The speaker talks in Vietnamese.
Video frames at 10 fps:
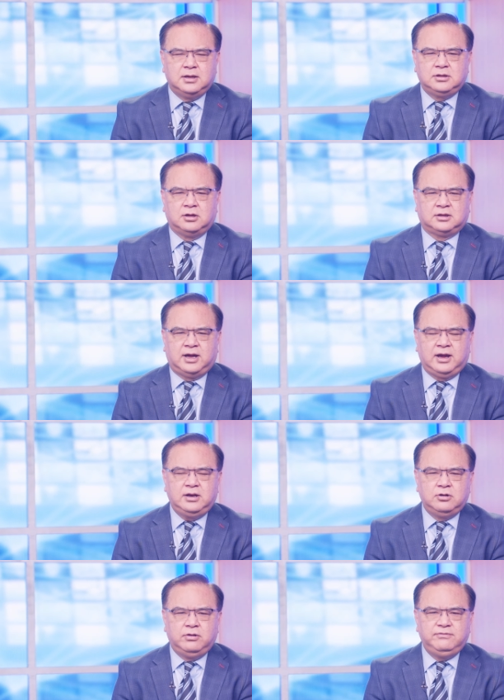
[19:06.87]
do
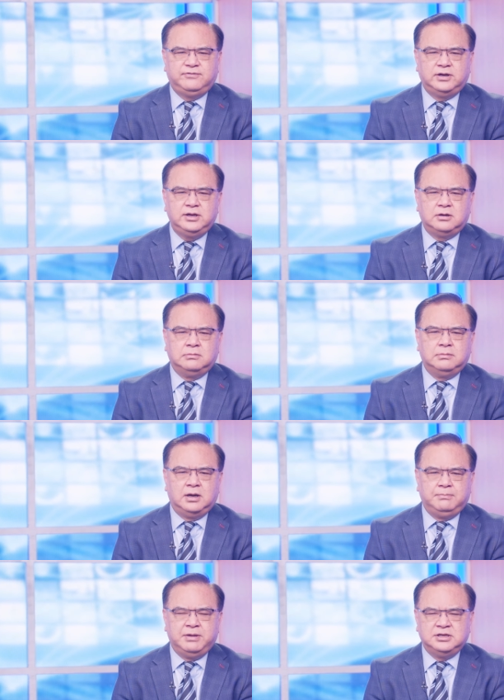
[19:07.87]
thái đối với ông
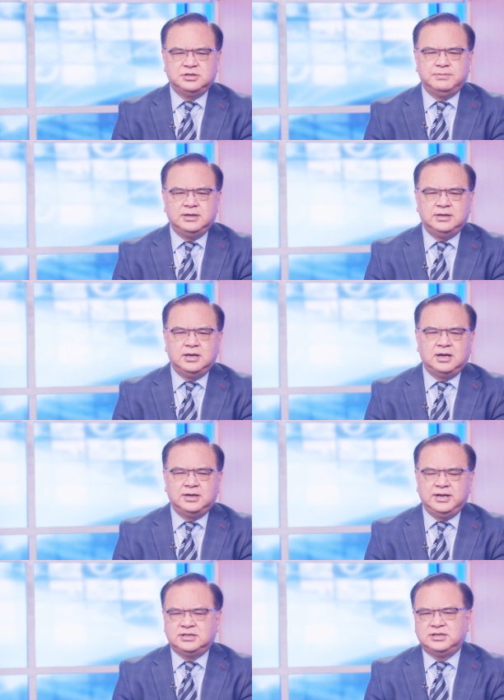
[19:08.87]
à, benjamin
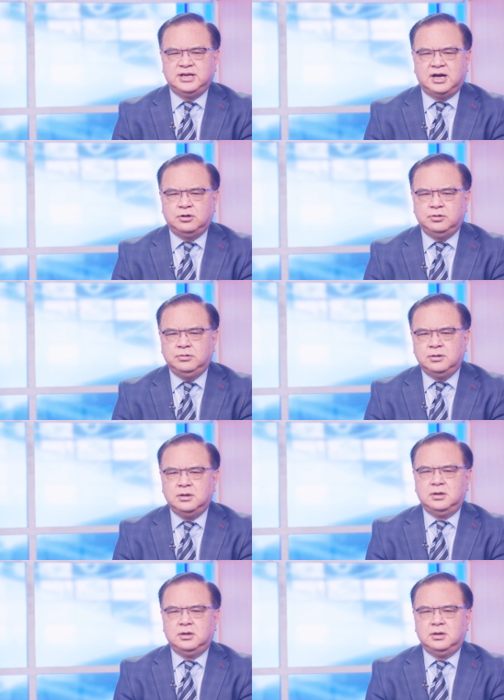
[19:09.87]
netanyahu